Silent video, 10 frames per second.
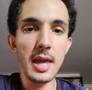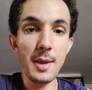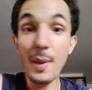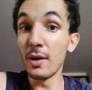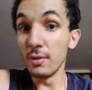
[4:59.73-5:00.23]

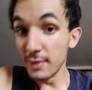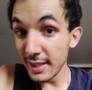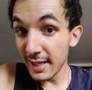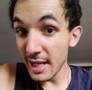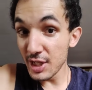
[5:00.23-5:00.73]
E beh, gli
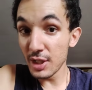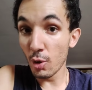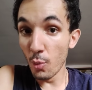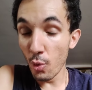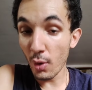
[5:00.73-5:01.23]
inglesi
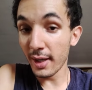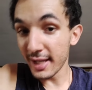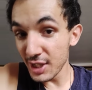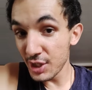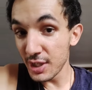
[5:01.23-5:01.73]
comunque
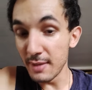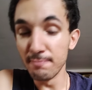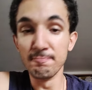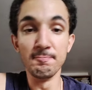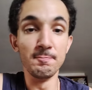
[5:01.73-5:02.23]
anch'essi,
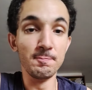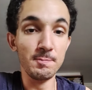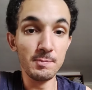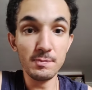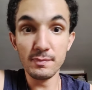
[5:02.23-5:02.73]

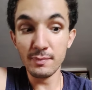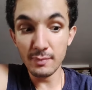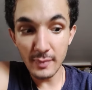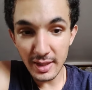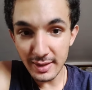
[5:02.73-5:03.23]
mh,